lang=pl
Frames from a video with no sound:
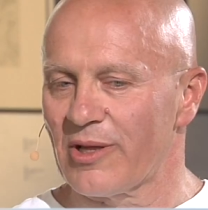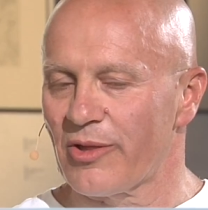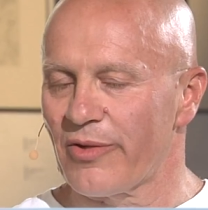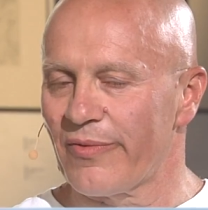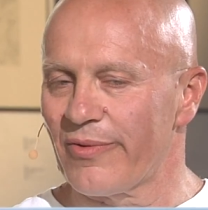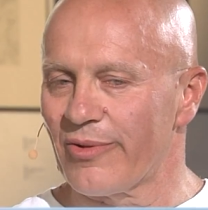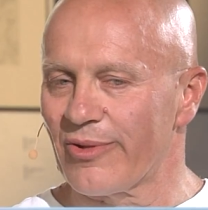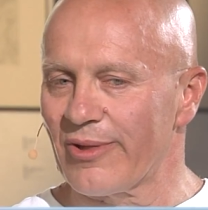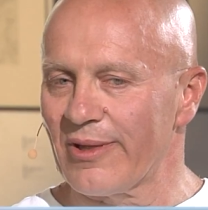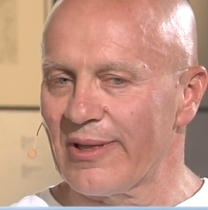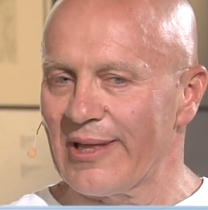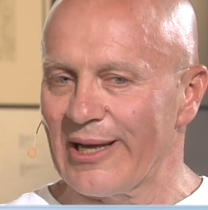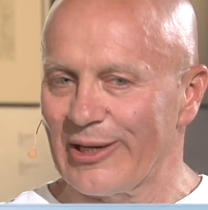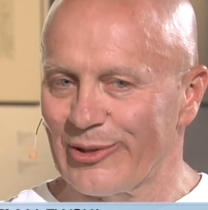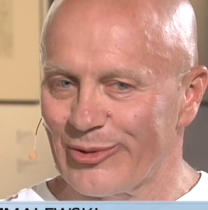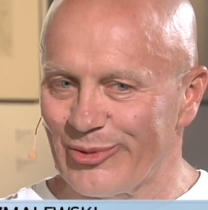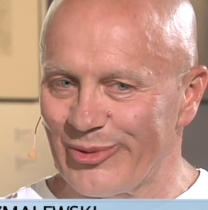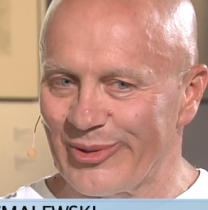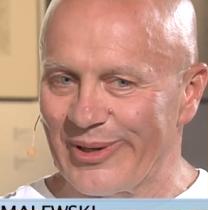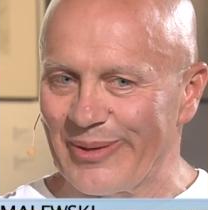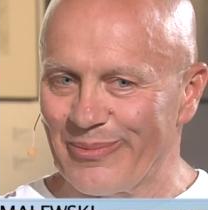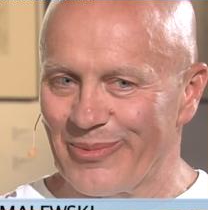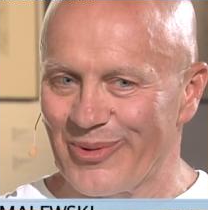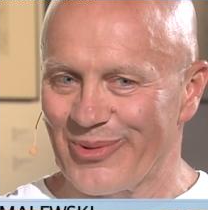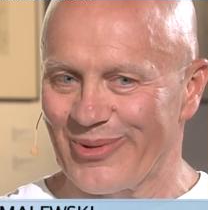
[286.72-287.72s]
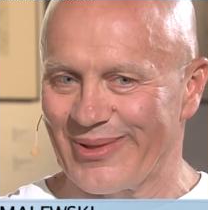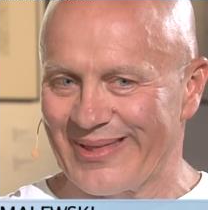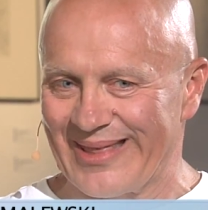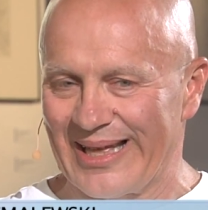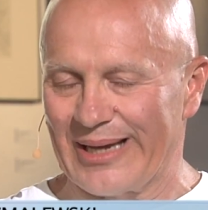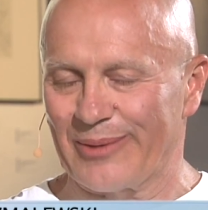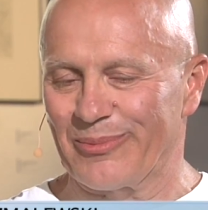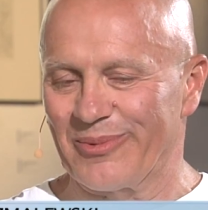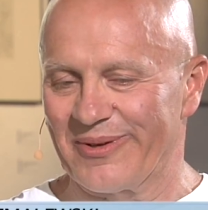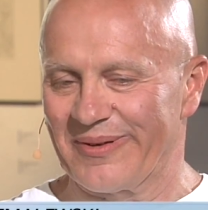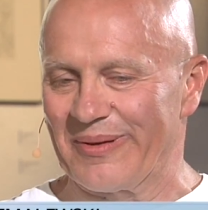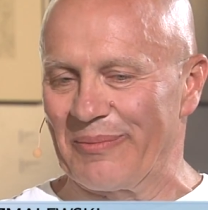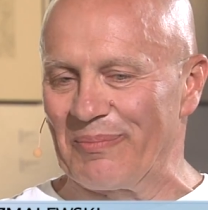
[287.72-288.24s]
te ćwiczenia, które może
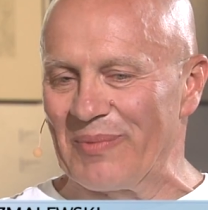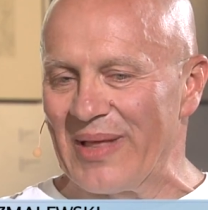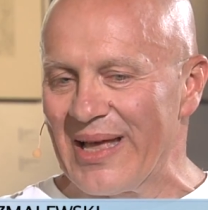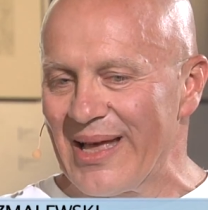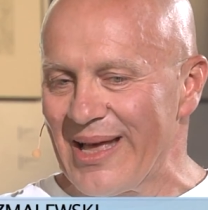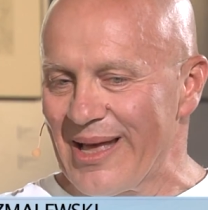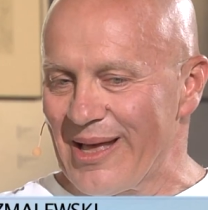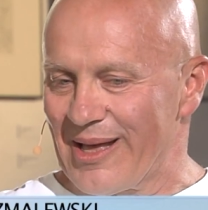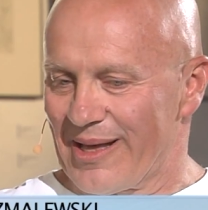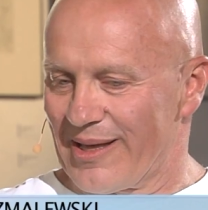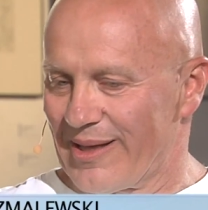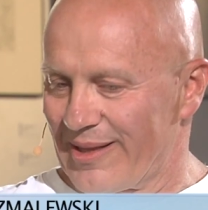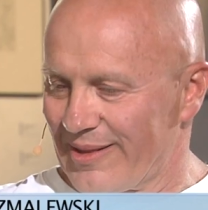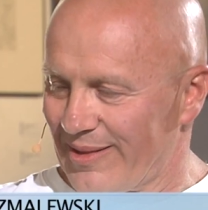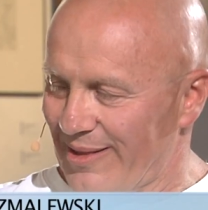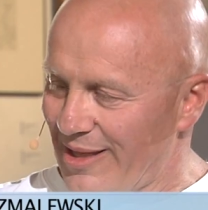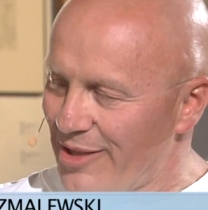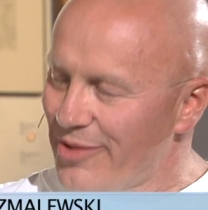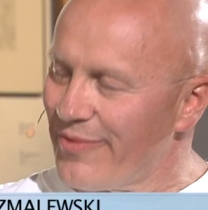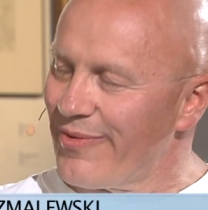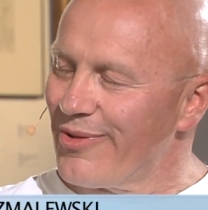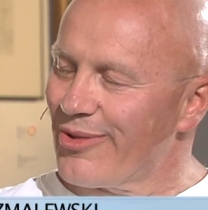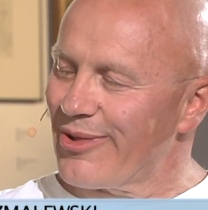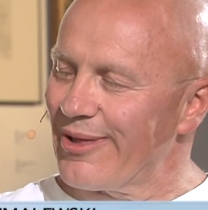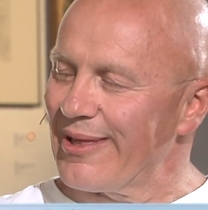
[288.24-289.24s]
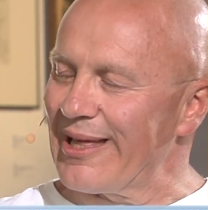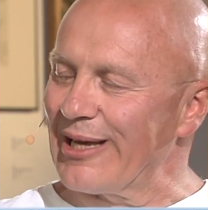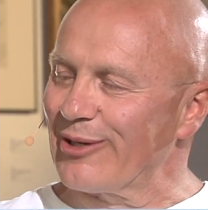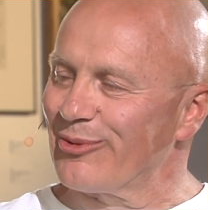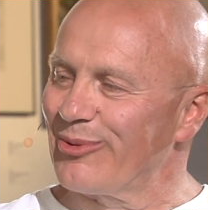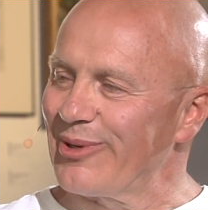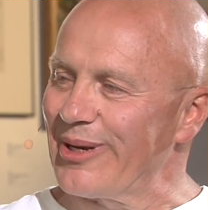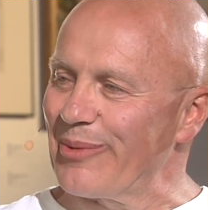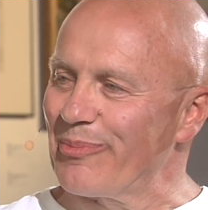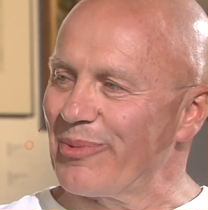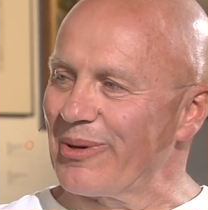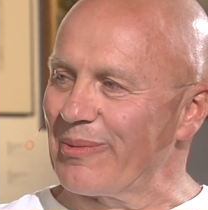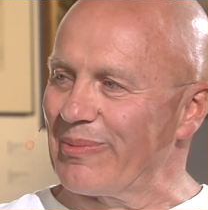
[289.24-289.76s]
tak powiem, te ćwiczenia,
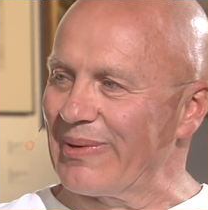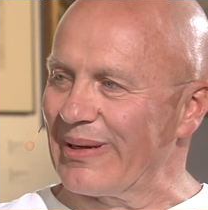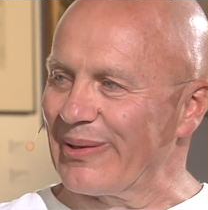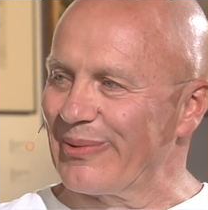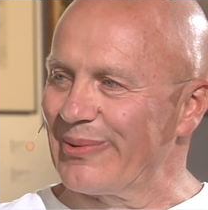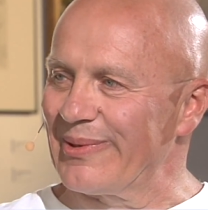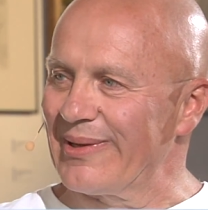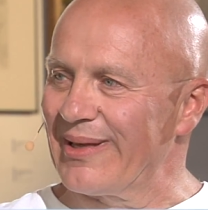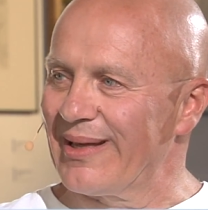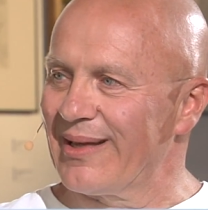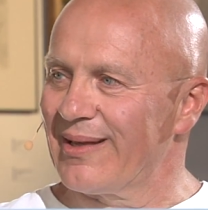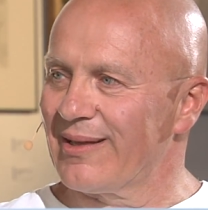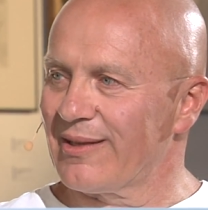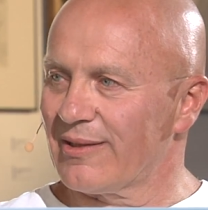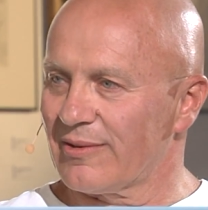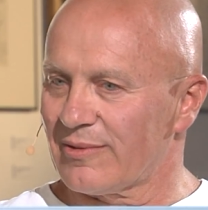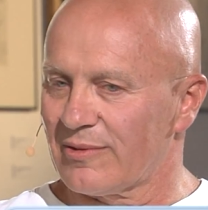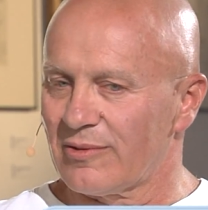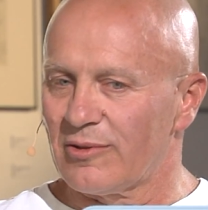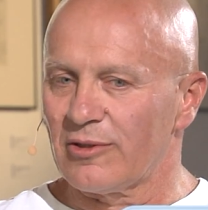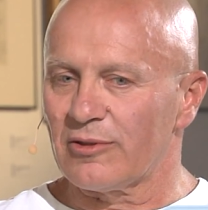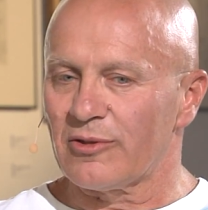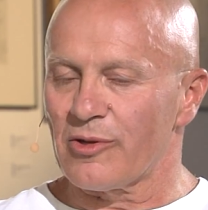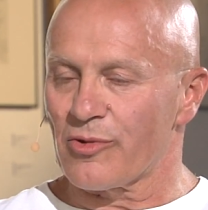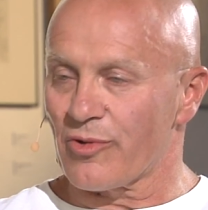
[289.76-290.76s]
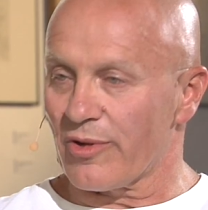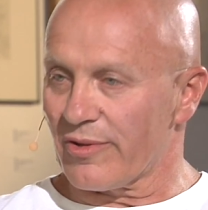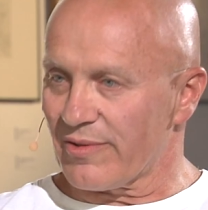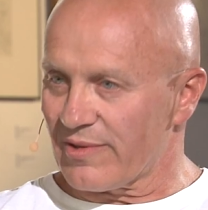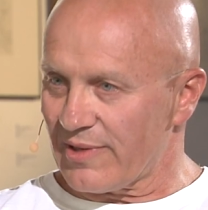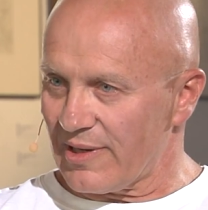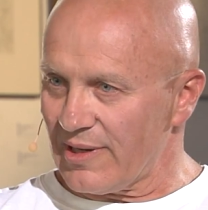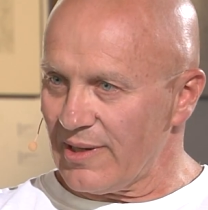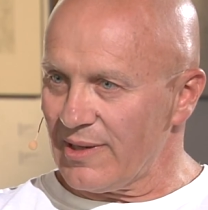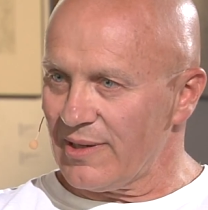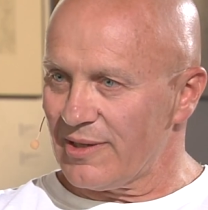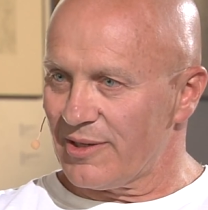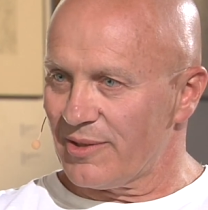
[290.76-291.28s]
które propaguję
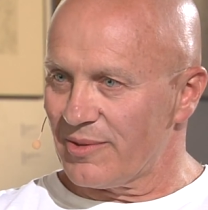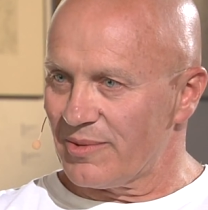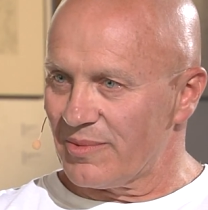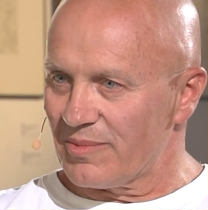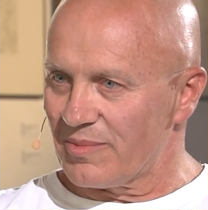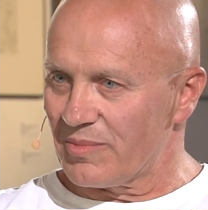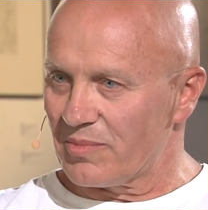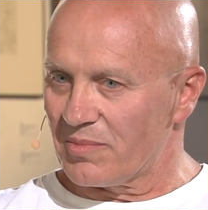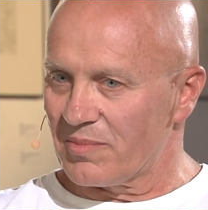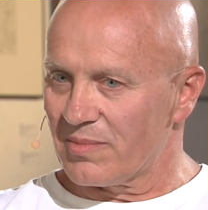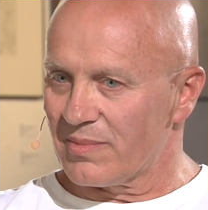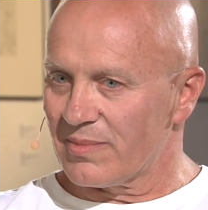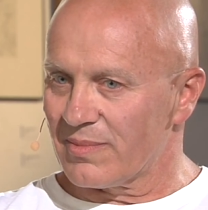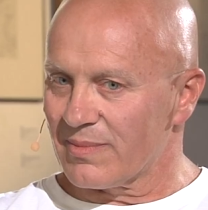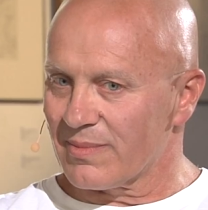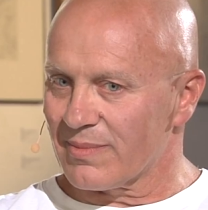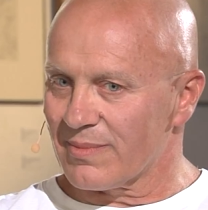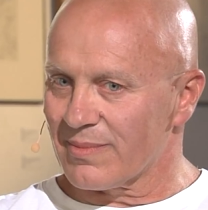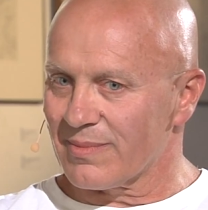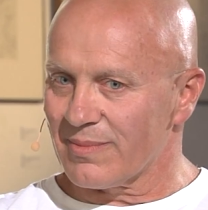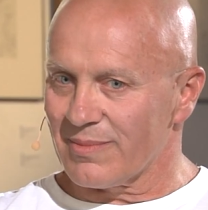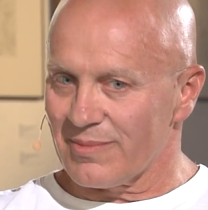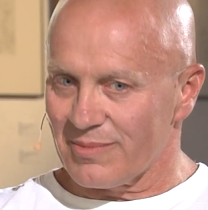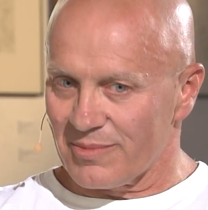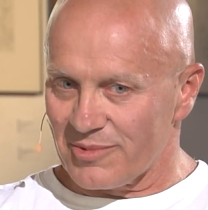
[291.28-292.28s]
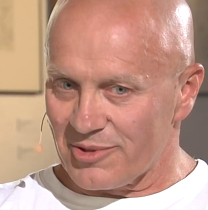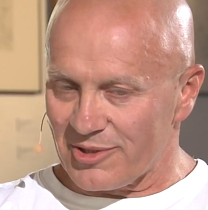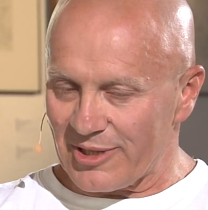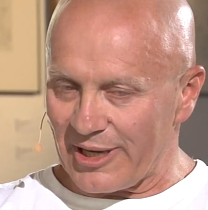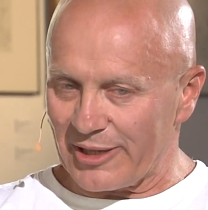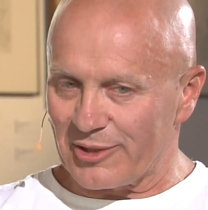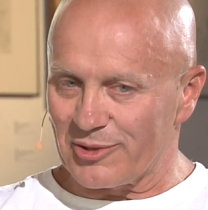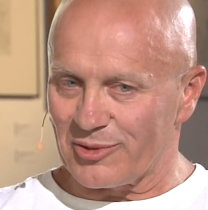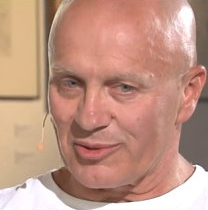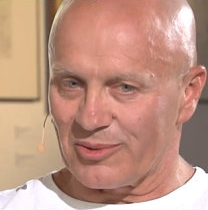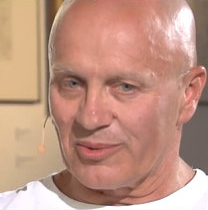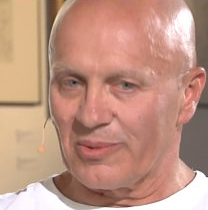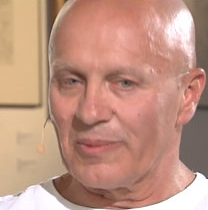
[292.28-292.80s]
dotyczące mm,
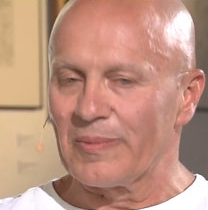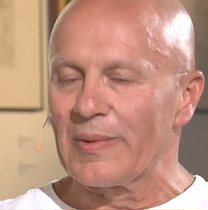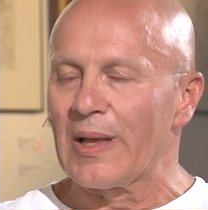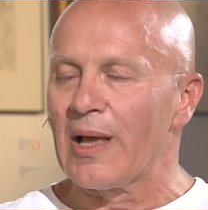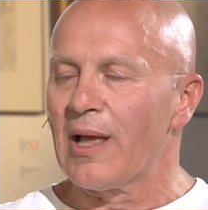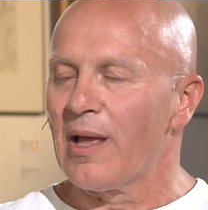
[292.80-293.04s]
seksu,